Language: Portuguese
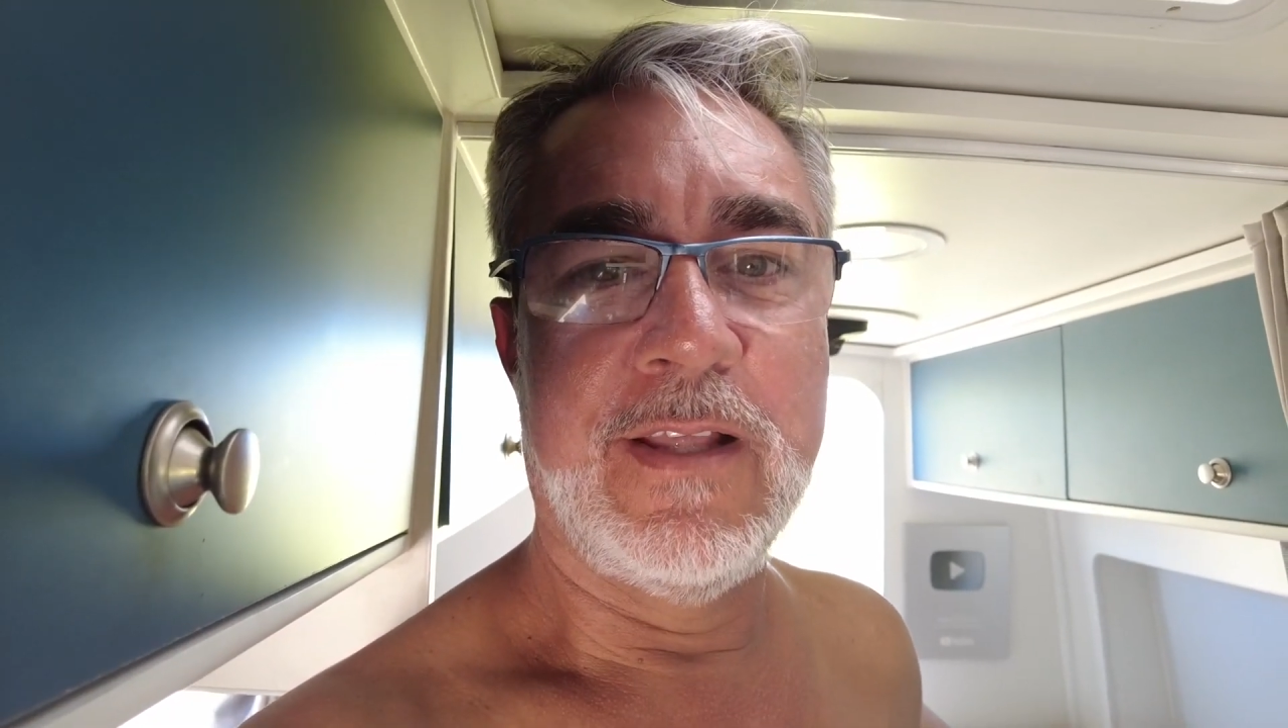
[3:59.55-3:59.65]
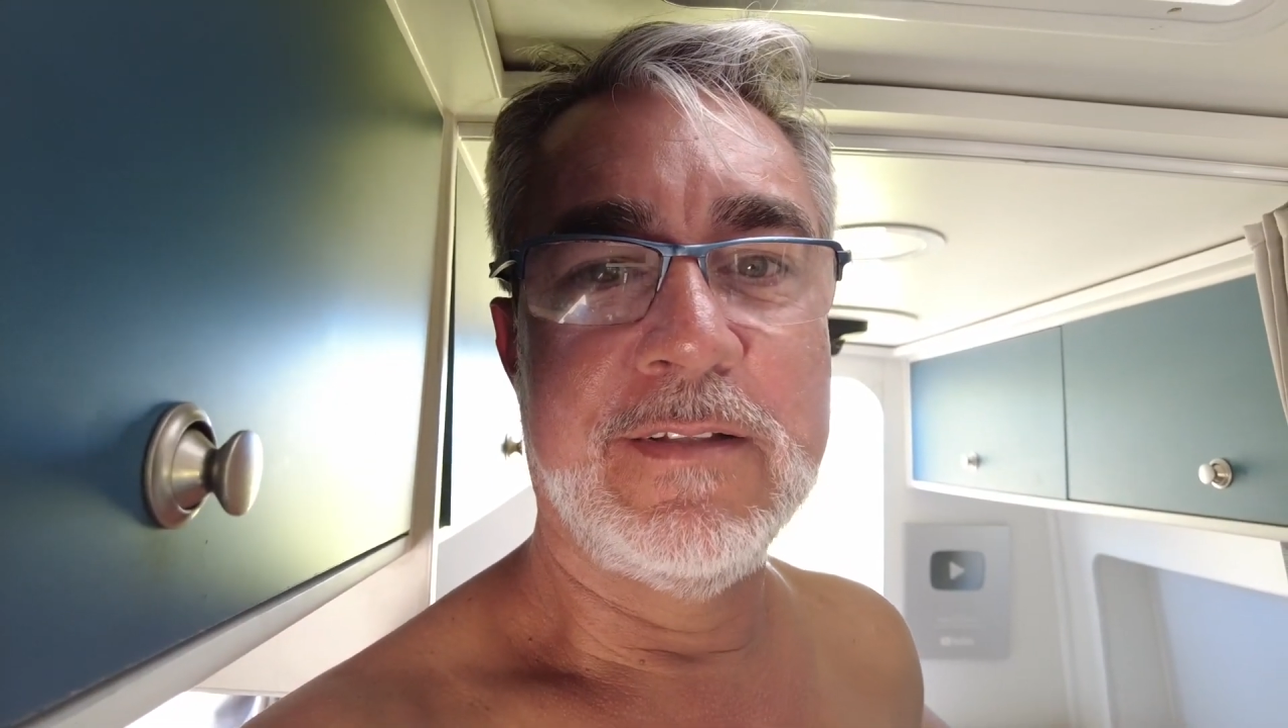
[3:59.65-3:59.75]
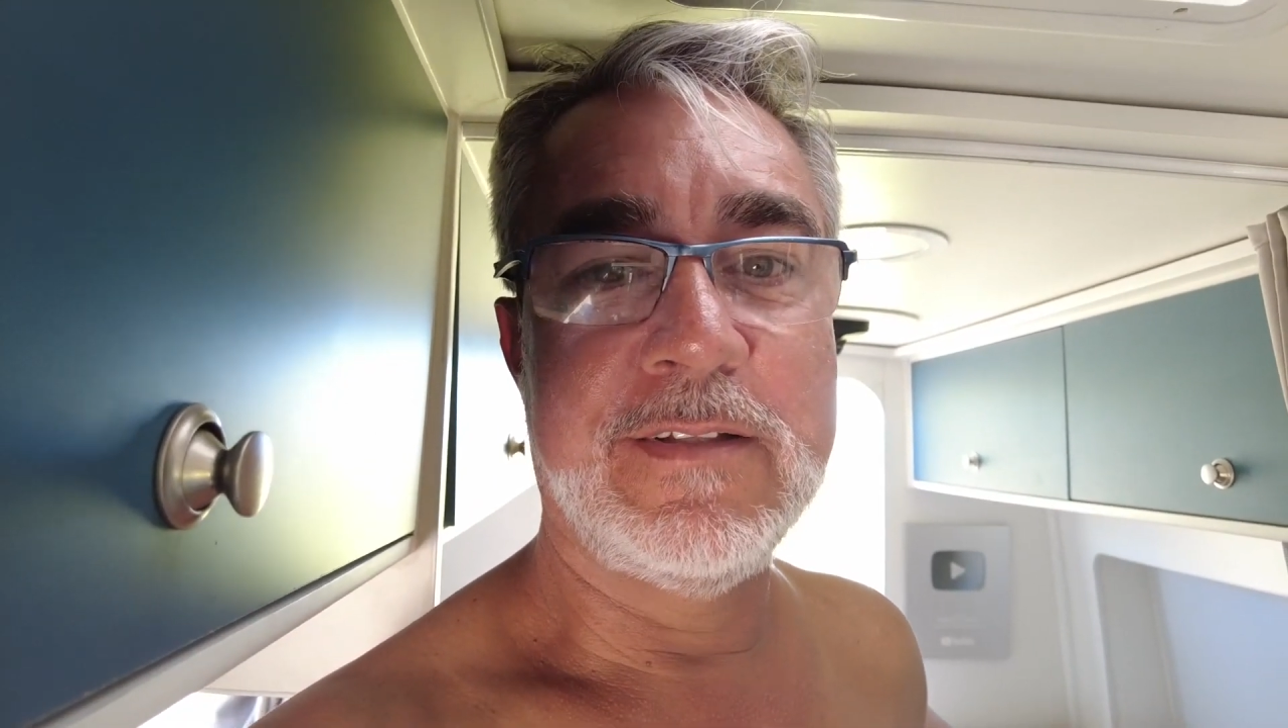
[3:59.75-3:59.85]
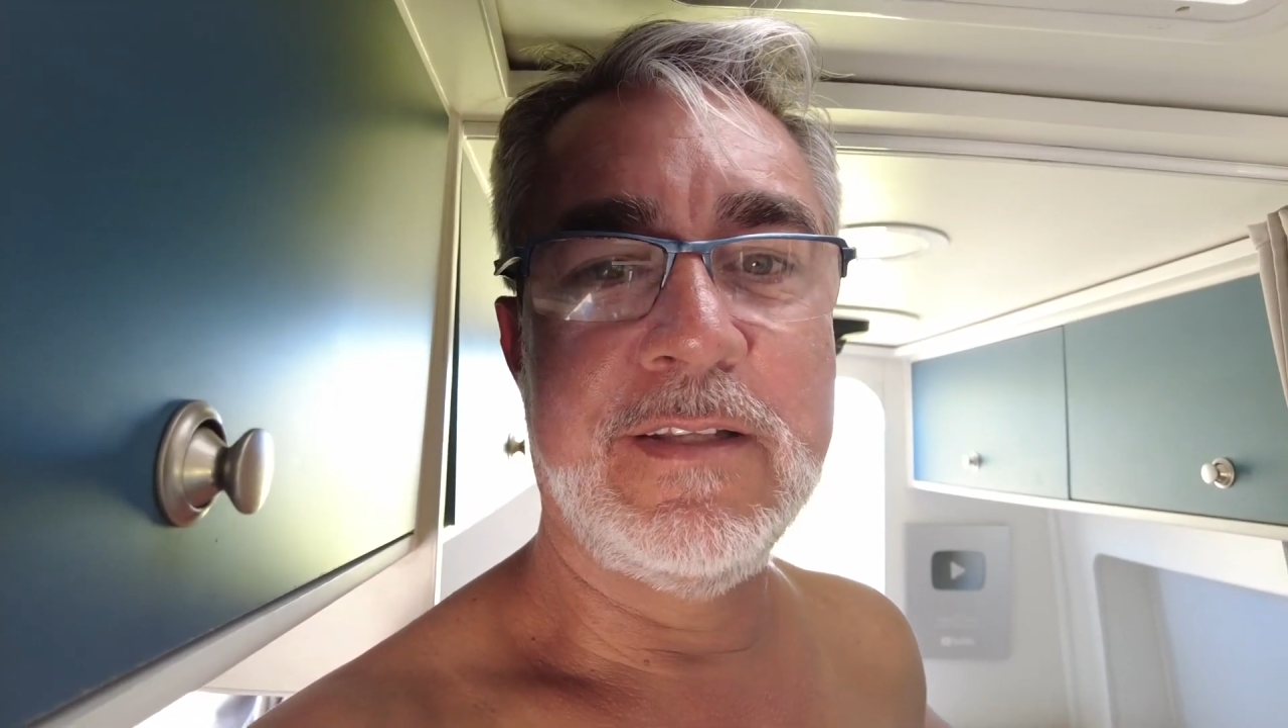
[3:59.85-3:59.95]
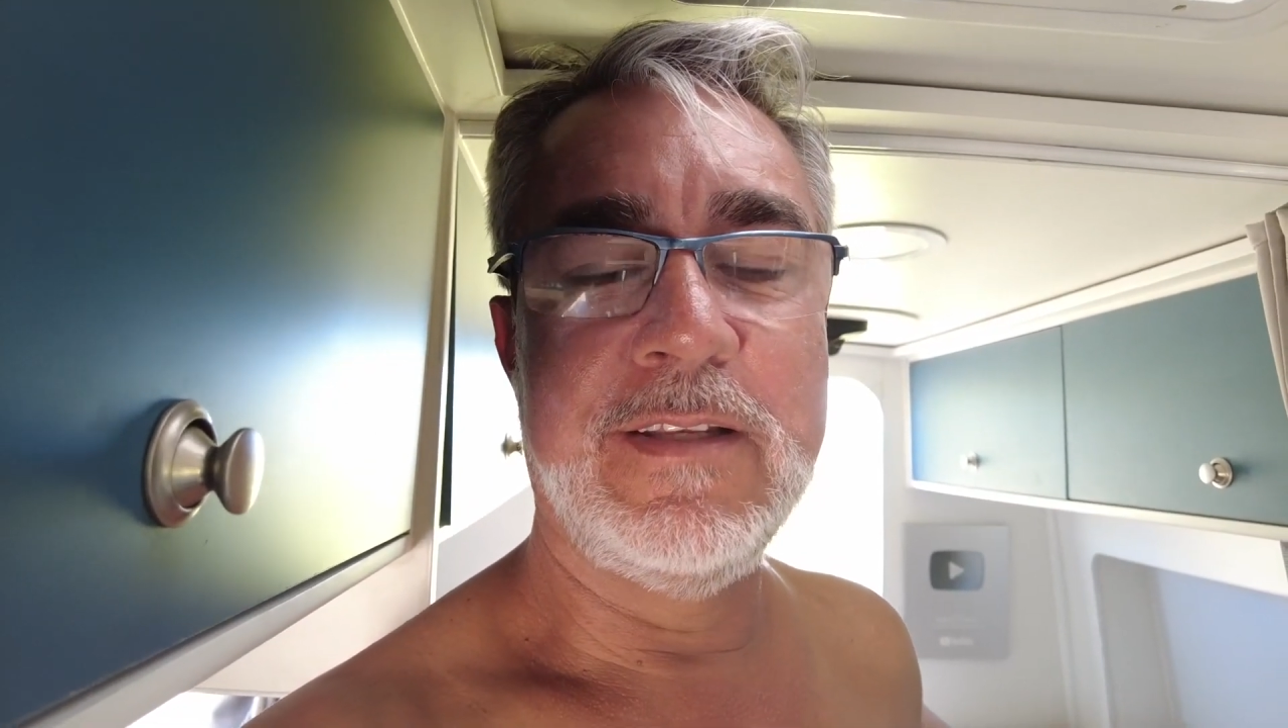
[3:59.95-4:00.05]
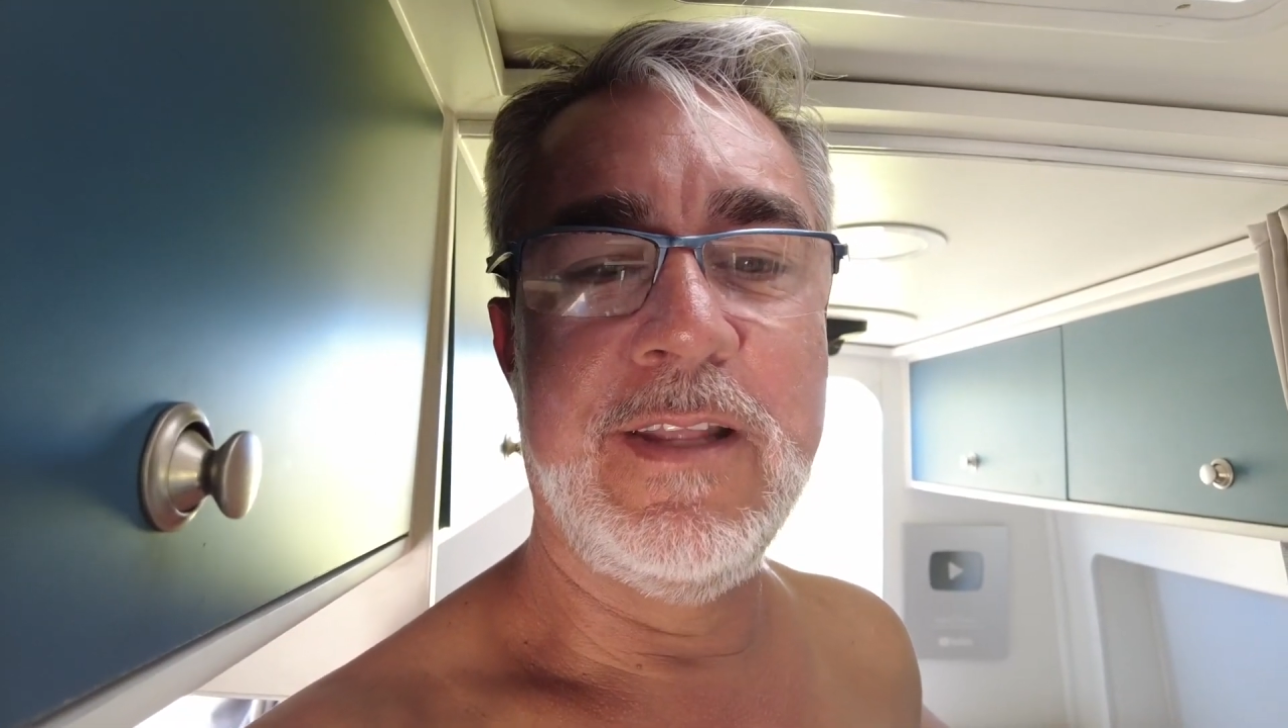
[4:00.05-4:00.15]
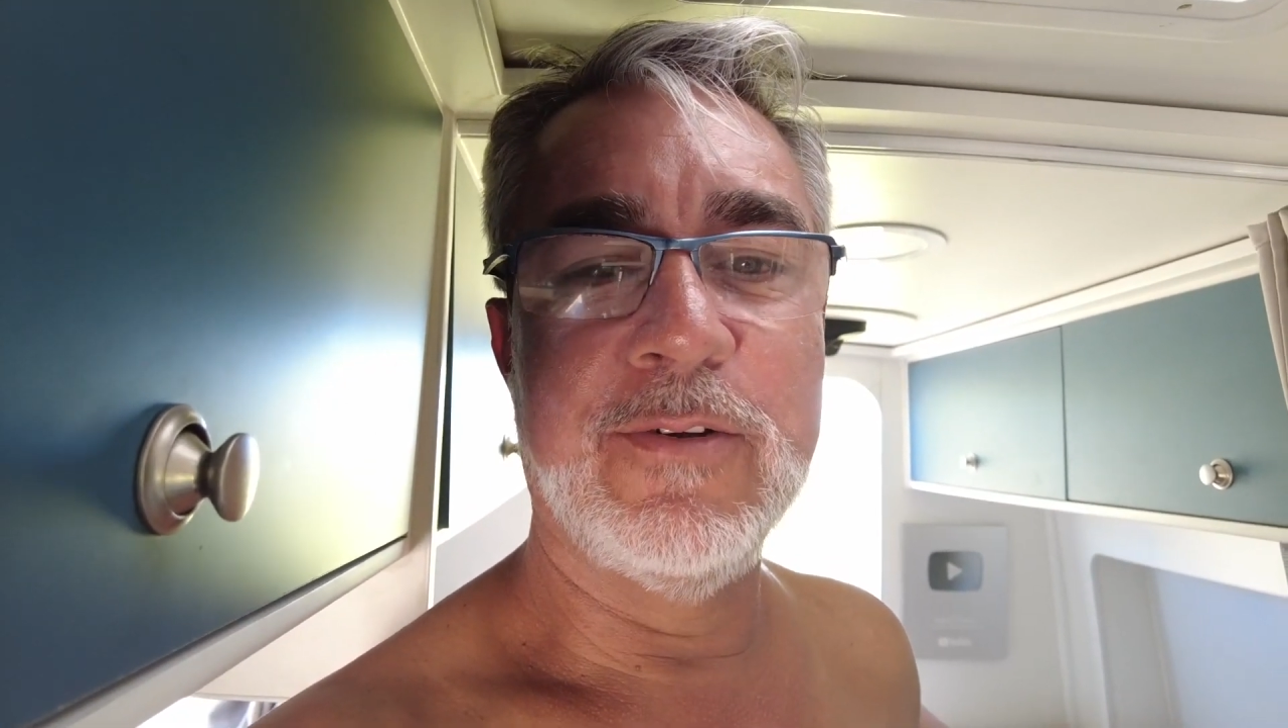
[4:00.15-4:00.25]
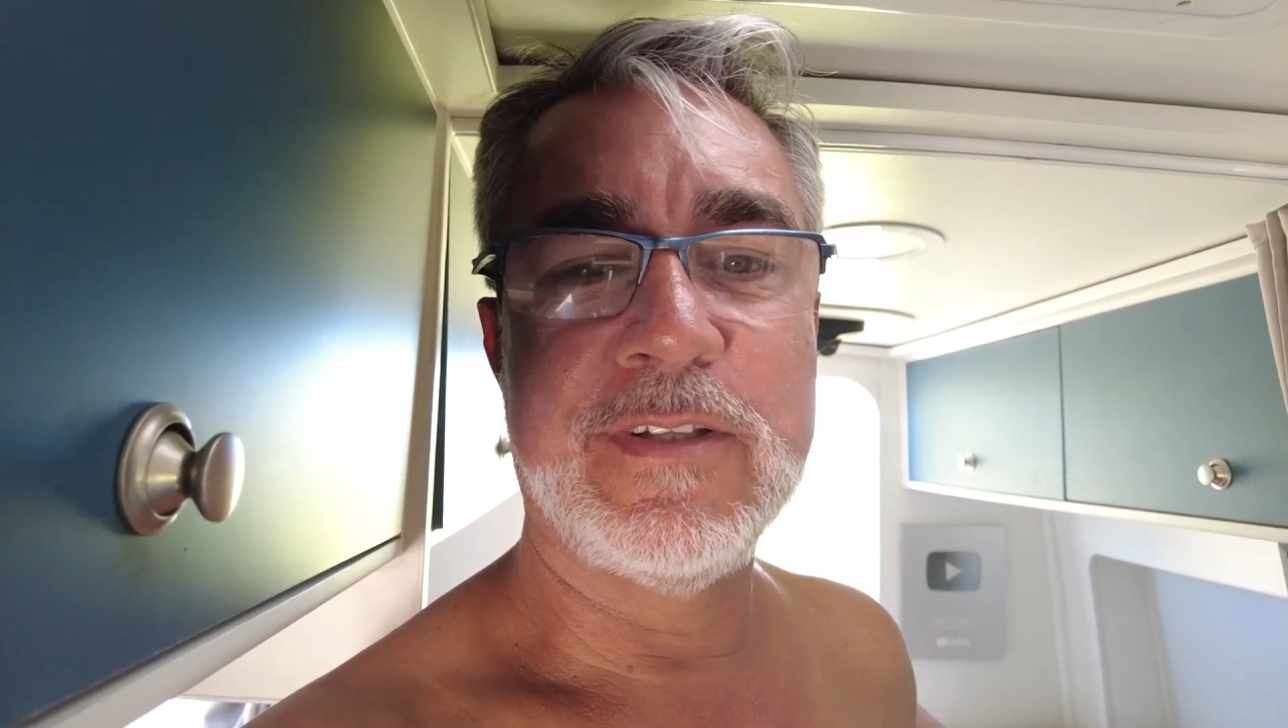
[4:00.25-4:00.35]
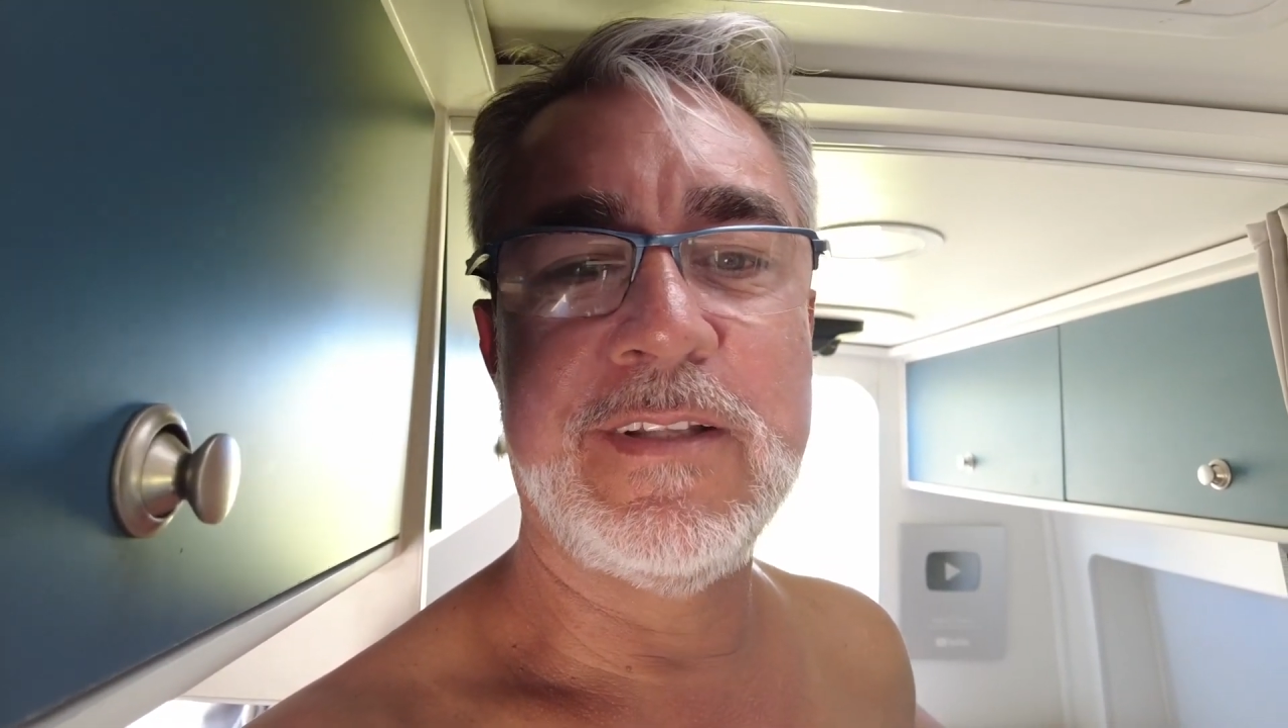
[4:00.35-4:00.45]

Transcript: se Deus